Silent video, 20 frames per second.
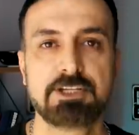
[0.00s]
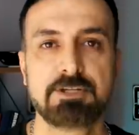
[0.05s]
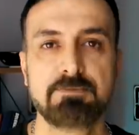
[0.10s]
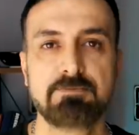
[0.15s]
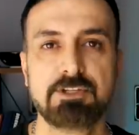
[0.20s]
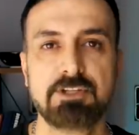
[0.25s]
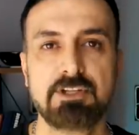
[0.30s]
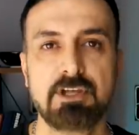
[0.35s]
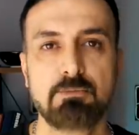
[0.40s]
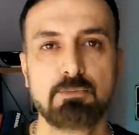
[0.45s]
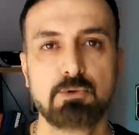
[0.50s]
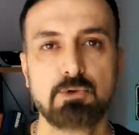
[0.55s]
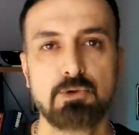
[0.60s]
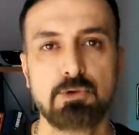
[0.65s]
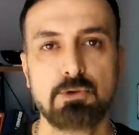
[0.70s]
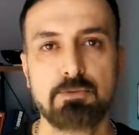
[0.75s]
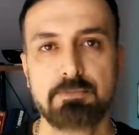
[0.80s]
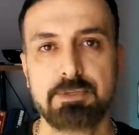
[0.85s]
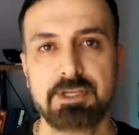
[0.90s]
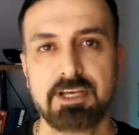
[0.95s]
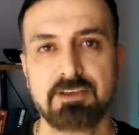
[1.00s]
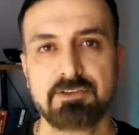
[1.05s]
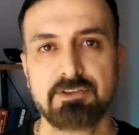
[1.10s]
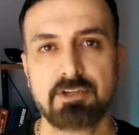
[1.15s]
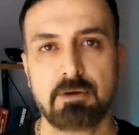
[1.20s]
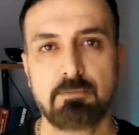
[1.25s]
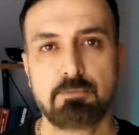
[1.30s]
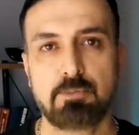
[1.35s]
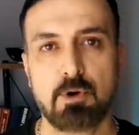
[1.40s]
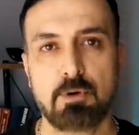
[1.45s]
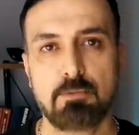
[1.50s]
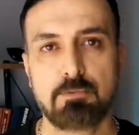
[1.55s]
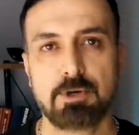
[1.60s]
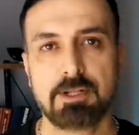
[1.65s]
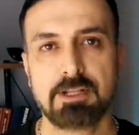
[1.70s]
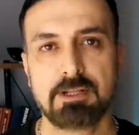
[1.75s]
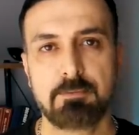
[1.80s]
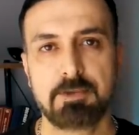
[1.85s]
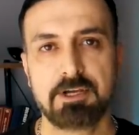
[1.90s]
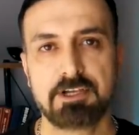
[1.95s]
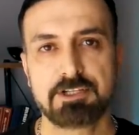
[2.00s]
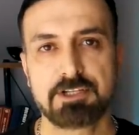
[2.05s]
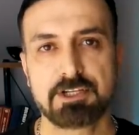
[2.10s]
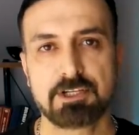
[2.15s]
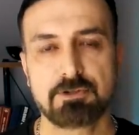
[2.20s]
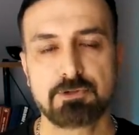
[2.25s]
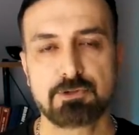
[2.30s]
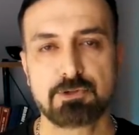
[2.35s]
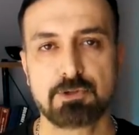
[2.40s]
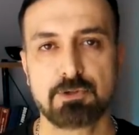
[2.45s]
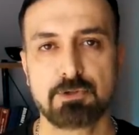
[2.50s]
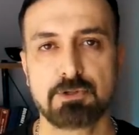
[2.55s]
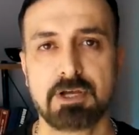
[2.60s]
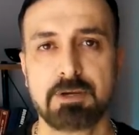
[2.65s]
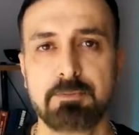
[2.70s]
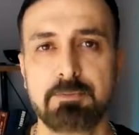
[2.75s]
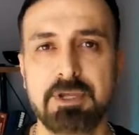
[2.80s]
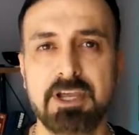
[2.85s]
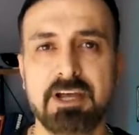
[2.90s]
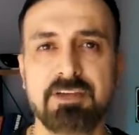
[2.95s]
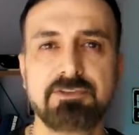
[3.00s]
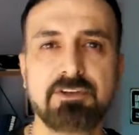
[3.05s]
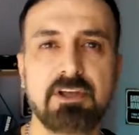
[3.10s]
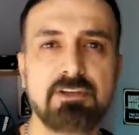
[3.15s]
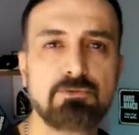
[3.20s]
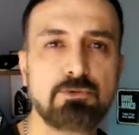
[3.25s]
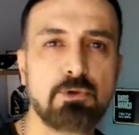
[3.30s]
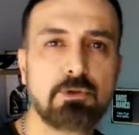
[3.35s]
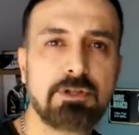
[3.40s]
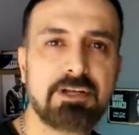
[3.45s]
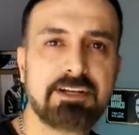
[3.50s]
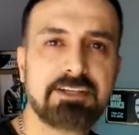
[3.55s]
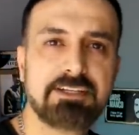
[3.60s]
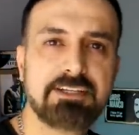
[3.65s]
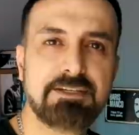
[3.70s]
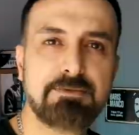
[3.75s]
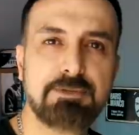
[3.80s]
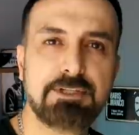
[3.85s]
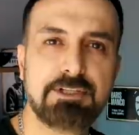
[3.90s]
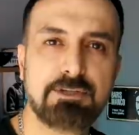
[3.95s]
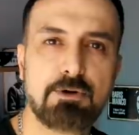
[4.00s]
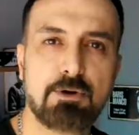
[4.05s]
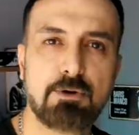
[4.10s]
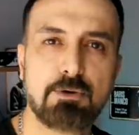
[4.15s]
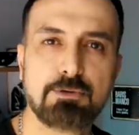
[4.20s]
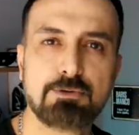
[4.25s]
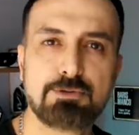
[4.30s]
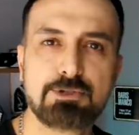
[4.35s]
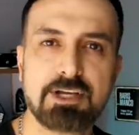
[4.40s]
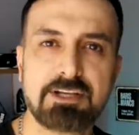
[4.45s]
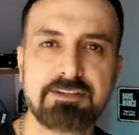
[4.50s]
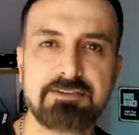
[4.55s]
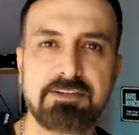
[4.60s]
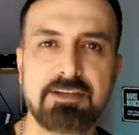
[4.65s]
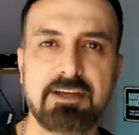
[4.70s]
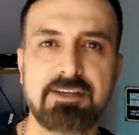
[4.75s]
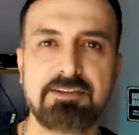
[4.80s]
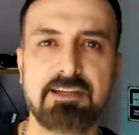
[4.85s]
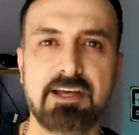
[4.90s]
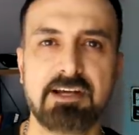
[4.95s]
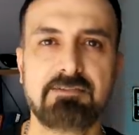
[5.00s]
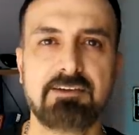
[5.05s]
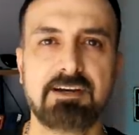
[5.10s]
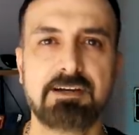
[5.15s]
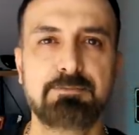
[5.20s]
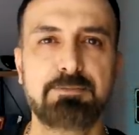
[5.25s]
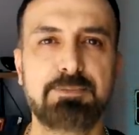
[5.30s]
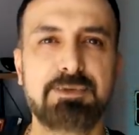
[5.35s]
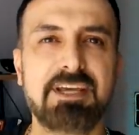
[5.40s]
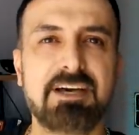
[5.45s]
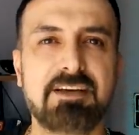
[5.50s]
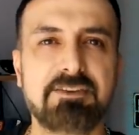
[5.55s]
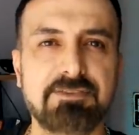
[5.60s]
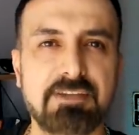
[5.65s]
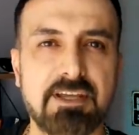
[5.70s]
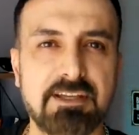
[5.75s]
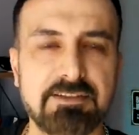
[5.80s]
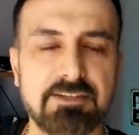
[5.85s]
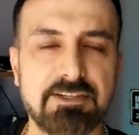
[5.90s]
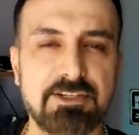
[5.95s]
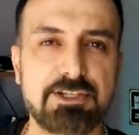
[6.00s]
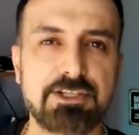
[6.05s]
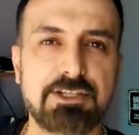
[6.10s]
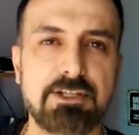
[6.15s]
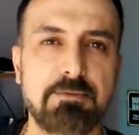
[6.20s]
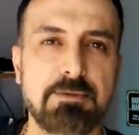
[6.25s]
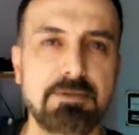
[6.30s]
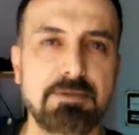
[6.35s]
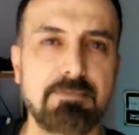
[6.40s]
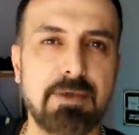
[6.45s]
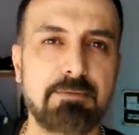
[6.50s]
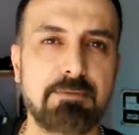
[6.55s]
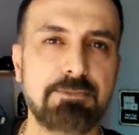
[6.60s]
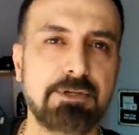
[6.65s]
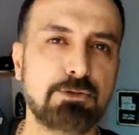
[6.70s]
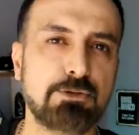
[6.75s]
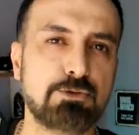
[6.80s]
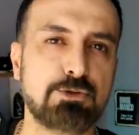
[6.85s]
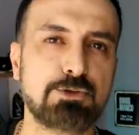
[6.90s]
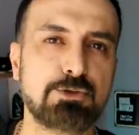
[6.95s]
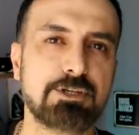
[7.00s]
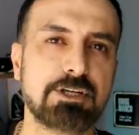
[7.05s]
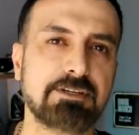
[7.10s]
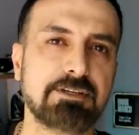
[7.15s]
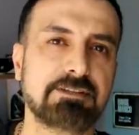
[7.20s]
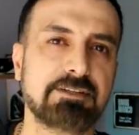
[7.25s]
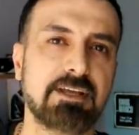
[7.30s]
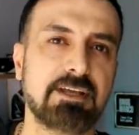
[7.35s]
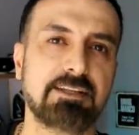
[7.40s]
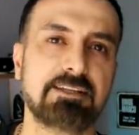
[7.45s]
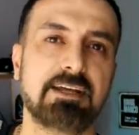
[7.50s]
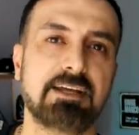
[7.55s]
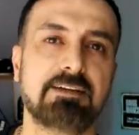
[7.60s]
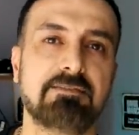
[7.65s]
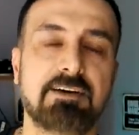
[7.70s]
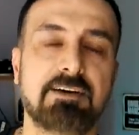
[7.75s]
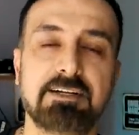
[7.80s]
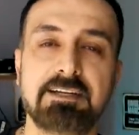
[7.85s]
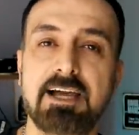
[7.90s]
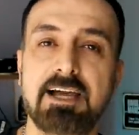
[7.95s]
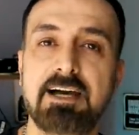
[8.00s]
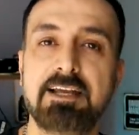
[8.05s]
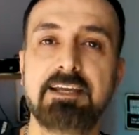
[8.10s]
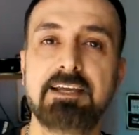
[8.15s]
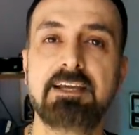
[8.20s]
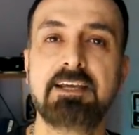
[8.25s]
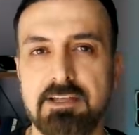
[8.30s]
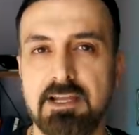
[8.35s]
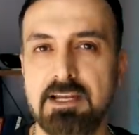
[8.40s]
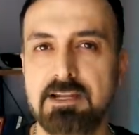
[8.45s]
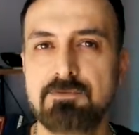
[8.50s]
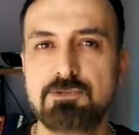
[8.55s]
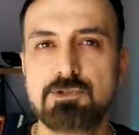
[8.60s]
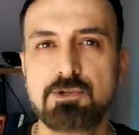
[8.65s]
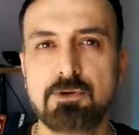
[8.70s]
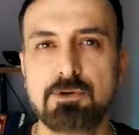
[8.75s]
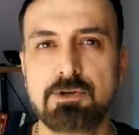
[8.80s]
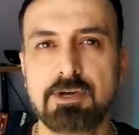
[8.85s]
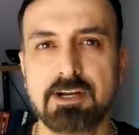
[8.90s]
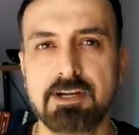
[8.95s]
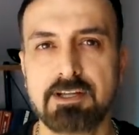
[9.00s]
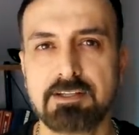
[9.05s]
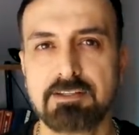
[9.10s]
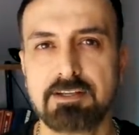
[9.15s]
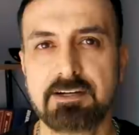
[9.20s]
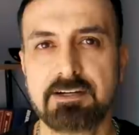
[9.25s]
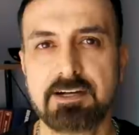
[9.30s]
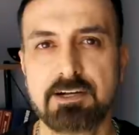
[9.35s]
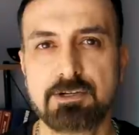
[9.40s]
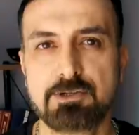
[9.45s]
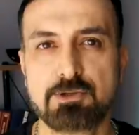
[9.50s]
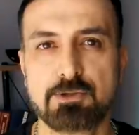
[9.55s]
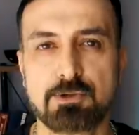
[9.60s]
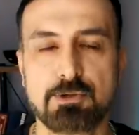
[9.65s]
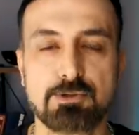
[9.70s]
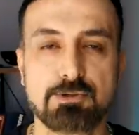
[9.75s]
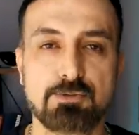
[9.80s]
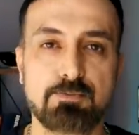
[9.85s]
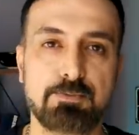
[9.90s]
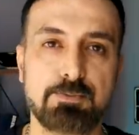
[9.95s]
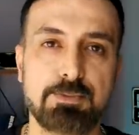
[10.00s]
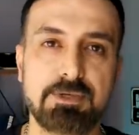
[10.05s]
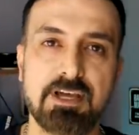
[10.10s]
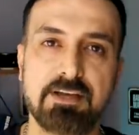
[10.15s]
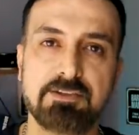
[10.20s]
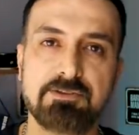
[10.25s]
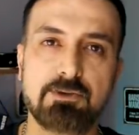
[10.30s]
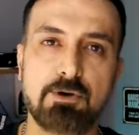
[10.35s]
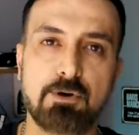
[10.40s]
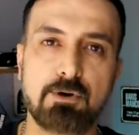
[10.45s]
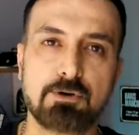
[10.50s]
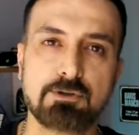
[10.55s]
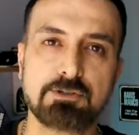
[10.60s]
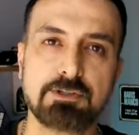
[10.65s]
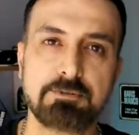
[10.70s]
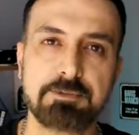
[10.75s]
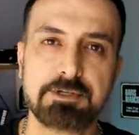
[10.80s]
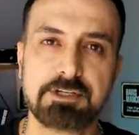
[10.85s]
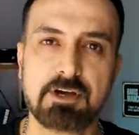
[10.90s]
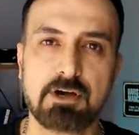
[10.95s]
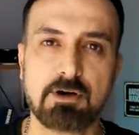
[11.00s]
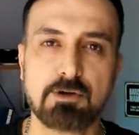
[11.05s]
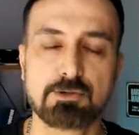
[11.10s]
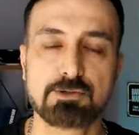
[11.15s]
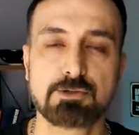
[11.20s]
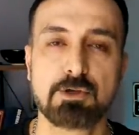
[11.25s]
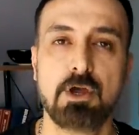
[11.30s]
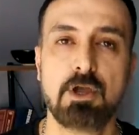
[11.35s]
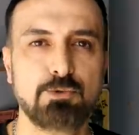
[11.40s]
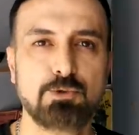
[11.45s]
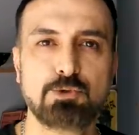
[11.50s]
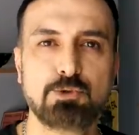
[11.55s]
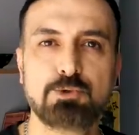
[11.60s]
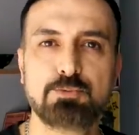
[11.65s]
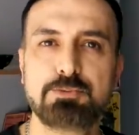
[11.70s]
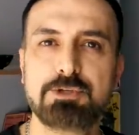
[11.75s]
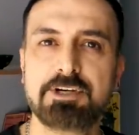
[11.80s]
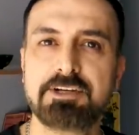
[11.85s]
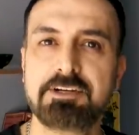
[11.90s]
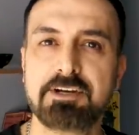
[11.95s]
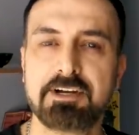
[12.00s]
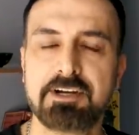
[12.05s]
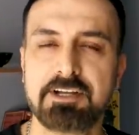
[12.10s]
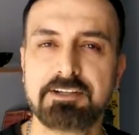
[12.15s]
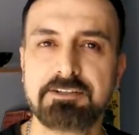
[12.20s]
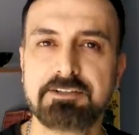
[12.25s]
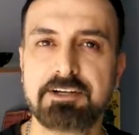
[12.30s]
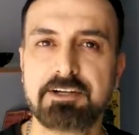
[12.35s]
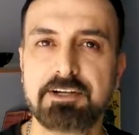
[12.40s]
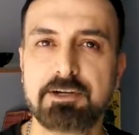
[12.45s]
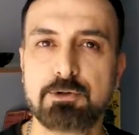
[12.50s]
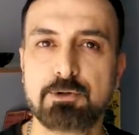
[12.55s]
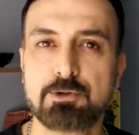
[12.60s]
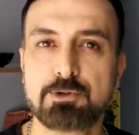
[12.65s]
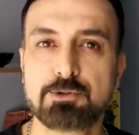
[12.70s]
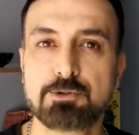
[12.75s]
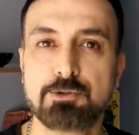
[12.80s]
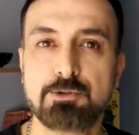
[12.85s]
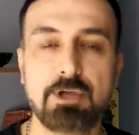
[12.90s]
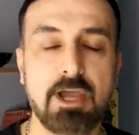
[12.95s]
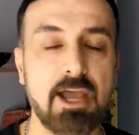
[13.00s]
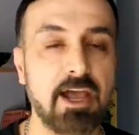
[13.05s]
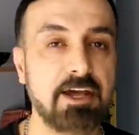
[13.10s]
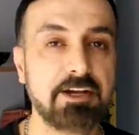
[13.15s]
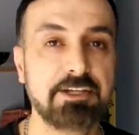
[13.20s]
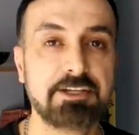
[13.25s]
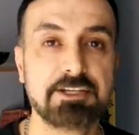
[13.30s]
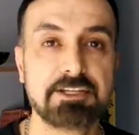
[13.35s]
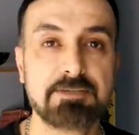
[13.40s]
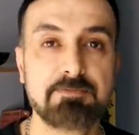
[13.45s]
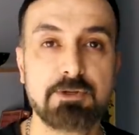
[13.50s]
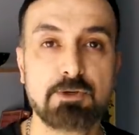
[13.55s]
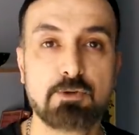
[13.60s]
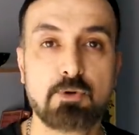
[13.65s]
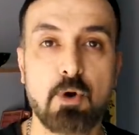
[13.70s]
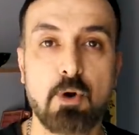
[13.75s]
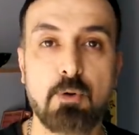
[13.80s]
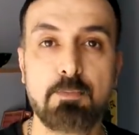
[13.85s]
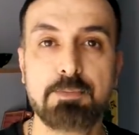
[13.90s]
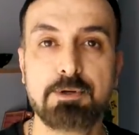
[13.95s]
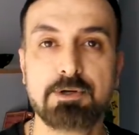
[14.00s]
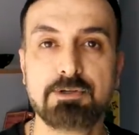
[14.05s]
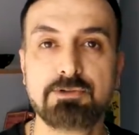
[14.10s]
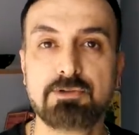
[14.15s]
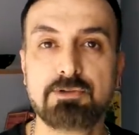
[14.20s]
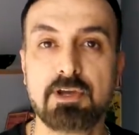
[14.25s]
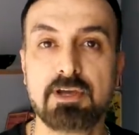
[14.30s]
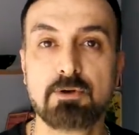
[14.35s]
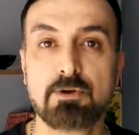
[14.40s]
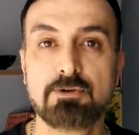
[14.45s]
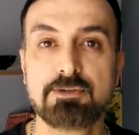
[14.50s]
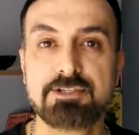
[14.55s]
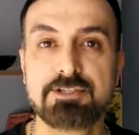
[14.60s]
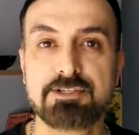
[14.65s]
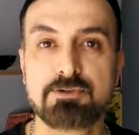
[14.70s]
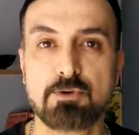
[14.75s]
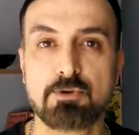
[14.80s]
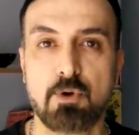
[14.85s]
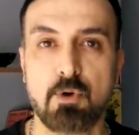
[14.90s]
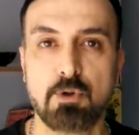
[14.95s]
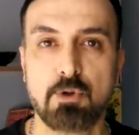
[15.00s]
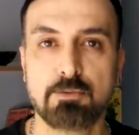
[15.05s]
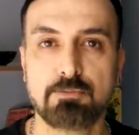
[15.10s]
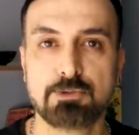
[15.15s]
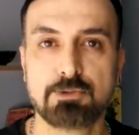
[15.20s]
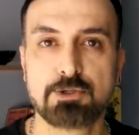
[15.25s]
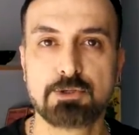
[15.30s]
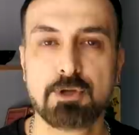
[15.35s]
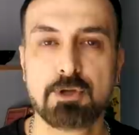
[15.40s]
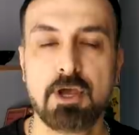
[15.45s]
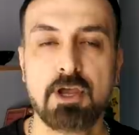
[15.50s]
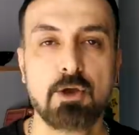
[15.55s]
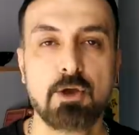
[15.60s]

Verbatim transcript: Şimdi de bunu bir yandan pompalamaya çalışıyorlar. Bir yandan dolar 20 lira olacak diyenler var. Bir yandan işte bilmem ne düşecek diyenler var. Yani televizyon kanallarını açıyoruz. Bir yanda orada bir kaos. YouTube'da kanalları arıyorsun. Herkes bir komplo teoricisi olmuş.